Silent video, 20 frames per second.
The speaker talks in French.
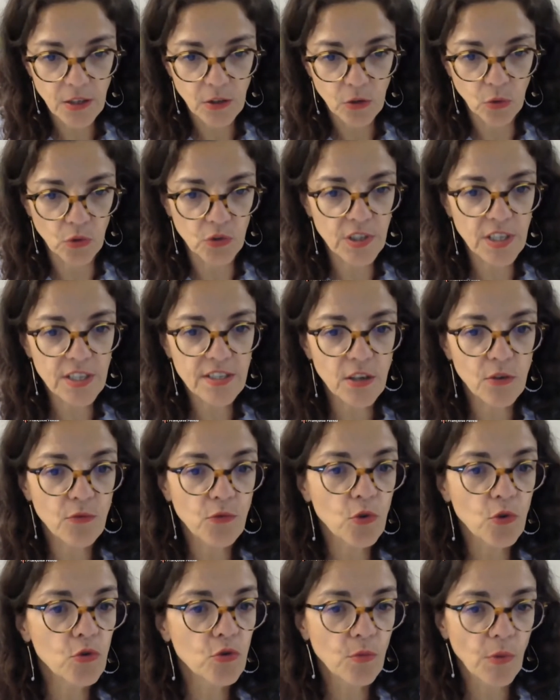Donc ça, c'est le
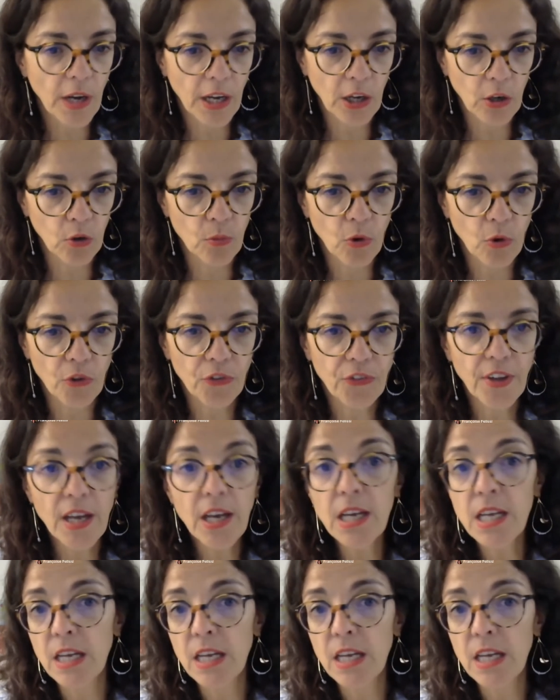volume réglementaire.